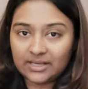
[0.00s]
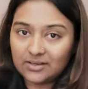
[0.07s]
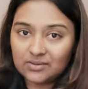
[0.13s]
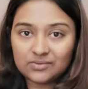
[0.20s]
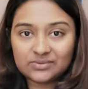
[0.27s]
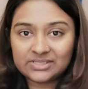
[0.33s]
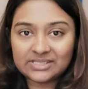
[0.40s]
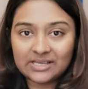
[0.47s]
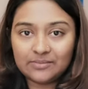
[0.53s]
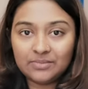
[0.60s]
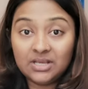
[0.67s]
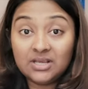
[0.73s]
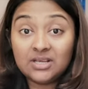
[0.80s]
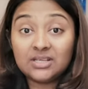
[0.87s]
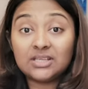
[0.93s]
এখানেও সেম
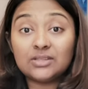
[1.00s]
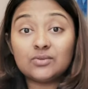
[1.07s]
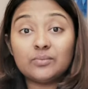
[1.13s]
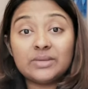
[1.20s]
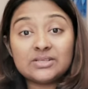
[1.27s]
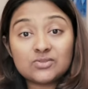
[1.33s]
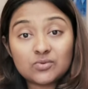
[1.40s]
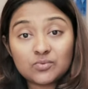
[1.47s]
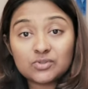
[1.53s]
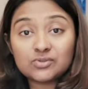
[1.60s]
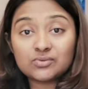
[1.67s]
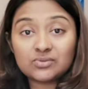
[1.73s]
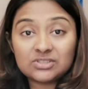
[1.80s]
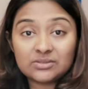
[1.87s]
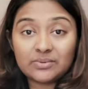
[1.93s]
কিন্তু মেট্রো
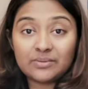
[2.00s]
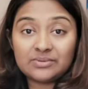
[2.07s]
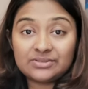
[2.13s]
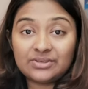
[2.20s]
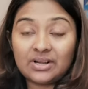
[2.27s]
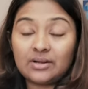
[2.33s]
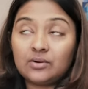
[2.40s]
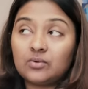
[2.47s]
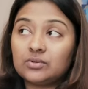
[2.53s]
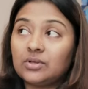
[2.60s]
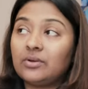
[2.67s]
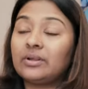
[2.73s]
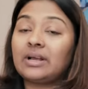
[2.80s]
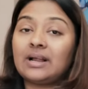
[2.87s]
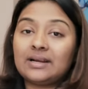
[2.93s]
পর্যন্ত যেভাবে স্ট্রাগল করতে
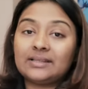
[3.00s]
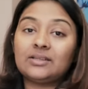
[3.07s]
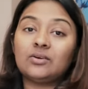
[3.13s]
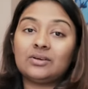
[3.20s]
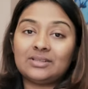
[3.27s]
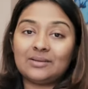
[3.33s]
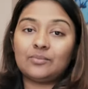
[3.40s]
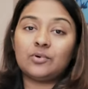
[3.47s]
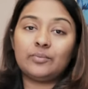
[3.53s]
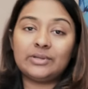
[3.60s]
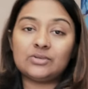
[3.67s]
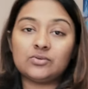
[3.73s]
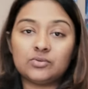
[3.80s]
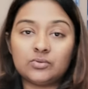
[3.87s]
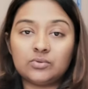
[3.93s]
হয় খাটতে হয় তারপর
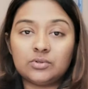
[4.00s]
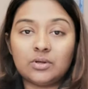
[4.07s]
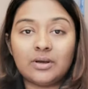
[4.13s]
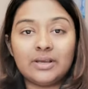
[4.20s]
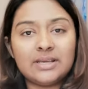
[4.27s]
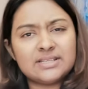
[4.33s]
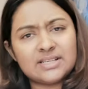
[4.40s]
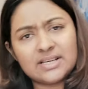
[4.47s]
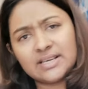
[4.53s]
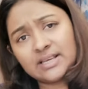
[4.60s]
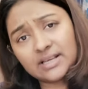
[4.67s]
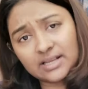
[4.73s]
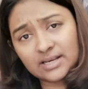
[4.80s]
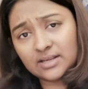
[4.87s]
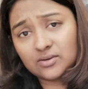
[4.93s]
মেট্রোতে উঠতে হয় এটা
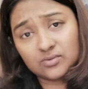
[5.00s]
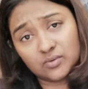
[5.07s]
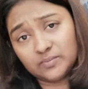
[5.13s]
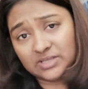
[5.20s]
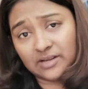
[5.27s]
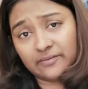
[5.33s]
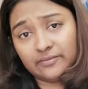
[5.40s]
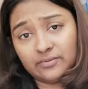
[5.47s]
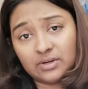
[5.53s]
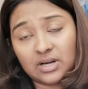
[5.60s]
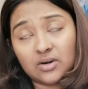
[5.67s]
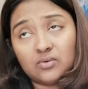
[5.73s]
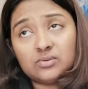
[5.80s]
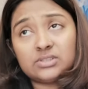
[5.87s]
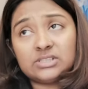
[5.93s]
এখানে খুব টাফ
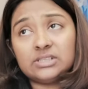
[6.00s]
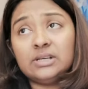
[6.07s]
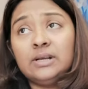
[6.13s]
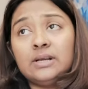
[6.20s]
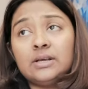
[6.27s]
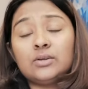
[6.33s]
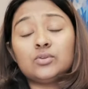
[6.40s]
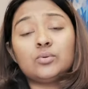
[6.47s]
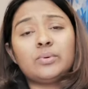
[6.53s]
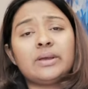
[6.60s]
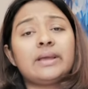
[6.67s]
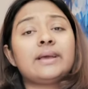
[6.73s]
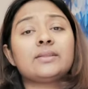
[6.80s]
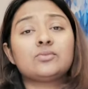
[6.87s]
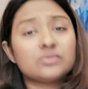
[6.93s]
কারণ হচ্ছে দুবাই
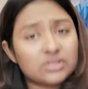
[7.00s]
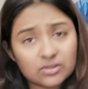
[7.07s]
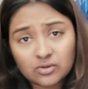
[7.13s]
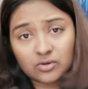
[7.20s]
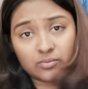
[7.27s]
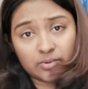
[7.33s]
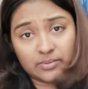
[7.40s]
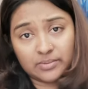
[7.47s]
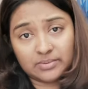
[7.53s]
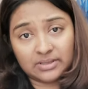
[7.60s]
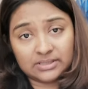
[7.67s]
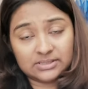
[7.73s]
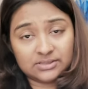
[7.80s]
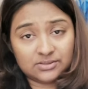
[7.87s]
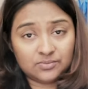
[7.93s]
এতটাই গরম আমি
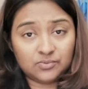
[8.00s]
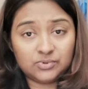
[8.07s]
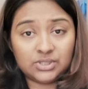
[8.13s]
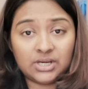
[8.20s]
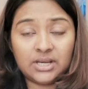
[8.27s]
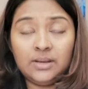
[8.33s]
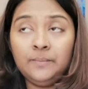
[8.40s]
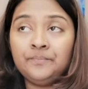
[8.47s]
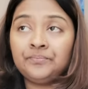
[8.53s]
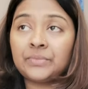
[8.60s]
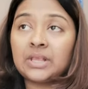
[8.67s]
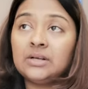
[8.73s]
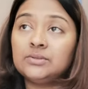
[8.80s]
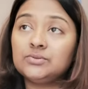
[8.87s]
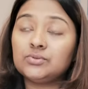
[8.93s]
আপনাকে জাস্ট বোঝাই
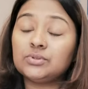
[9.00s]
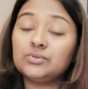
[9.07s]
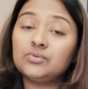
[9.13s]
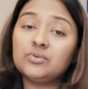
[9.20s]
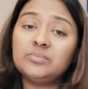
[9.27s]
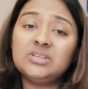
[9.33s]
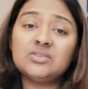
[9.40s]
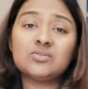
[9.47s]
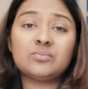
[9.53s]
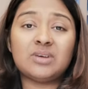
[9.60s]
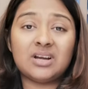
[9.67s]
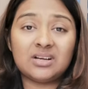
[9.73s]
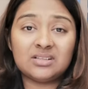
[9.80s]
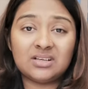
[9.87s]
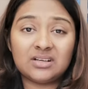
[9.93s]
যদি দুই মিনিটও
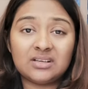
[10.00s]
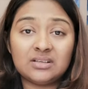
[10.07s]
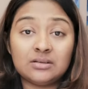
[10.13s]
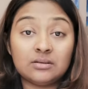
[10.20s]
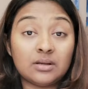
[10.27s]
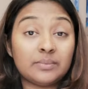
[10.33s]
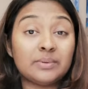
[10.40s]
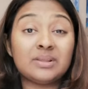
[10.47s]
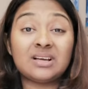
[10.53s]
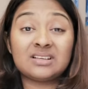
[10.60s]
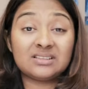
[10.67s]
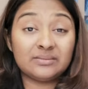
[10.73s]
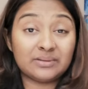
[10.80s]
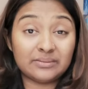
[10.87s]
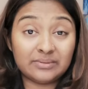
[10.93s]
বাইরে থাকেন আপনি
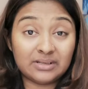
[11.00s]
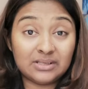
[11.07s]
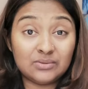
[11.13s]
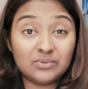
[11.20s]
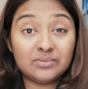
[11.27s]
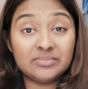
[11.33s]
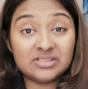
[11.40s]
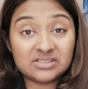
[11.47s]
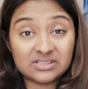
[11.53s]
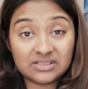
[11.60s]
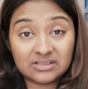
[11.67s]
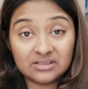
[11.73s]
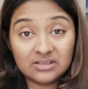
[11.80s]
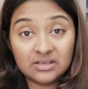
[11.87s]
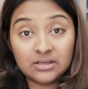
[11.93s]
থাকতে পারবেন না ইউ উইল বি সিক
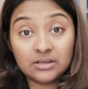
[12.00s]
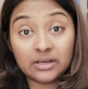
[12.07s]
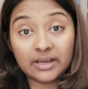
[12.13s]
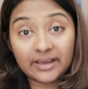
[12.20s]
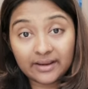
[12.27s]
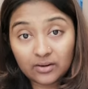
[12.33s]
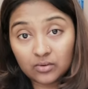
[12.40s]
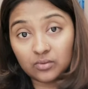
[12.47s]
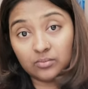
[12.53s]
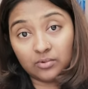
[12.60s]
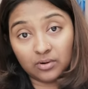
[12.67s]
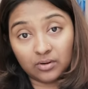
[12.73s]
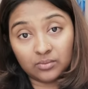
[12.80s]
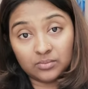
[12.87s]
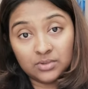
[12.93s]
এরকম
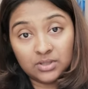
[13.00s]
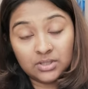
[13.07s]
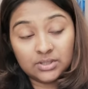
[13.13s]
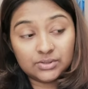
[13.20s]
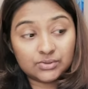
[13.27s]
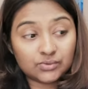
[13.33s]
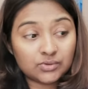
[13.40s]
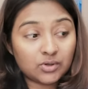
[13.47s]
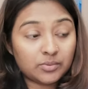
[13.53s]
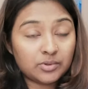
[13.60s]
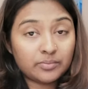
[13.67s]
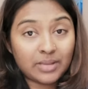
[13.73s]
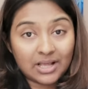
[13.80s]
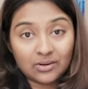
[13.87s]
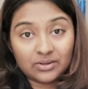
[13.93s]
গরম যদিও আমি
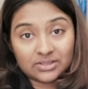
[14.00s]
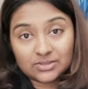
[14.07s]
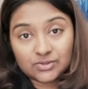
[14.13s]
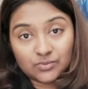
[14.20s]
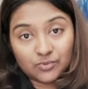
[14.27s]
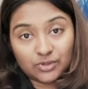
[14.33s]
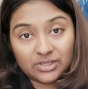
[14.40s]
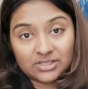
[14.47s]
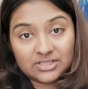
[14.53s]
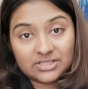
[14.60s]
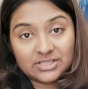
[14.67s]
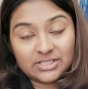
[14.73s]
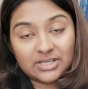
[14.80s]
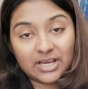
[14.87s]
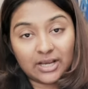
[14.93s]
ভালো একটা সময়
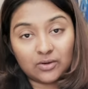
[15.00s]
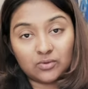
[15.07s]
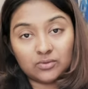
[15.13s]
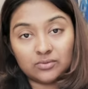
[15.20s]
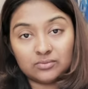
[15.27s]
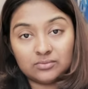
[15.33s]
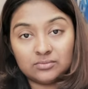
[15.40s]
আসছি এখন